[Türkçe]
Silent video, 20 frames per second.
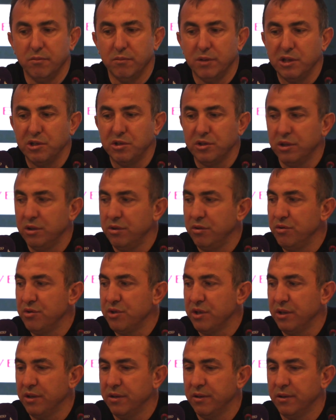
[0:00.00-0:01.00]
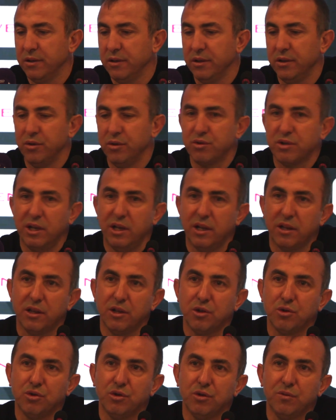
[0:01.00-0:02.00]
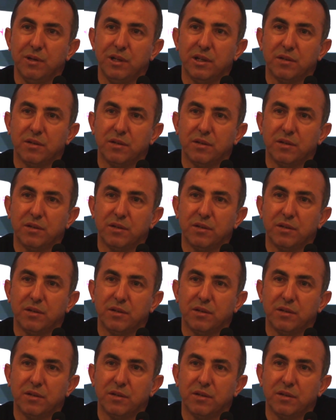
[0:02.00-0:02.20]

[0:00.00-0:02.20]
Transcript: maçtan önce özellikle şunu